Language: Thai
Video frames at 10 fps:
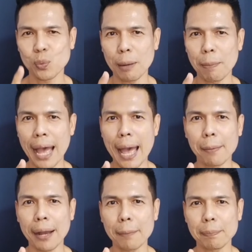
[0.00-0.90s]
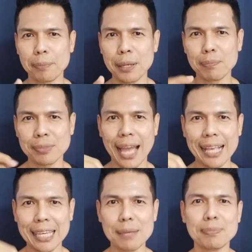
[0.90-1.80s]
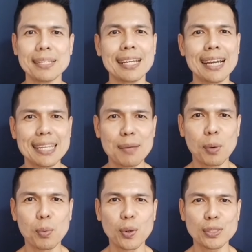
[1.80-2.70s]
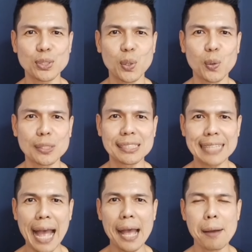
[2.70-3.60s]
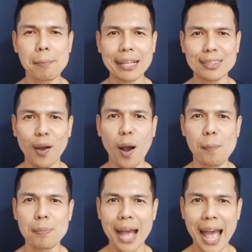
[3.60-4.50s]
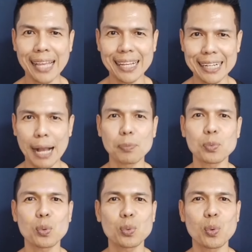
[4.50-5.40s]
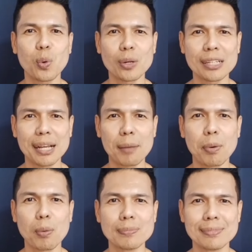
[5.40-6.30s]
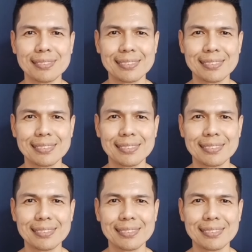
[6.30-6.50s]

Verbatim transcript: สุขภาพครับ พิมพ์ใต้คลิปนี้เลยเดี๋ยวผมโค้ชโจจะมาตอบให้กับทุกๆคนครับผม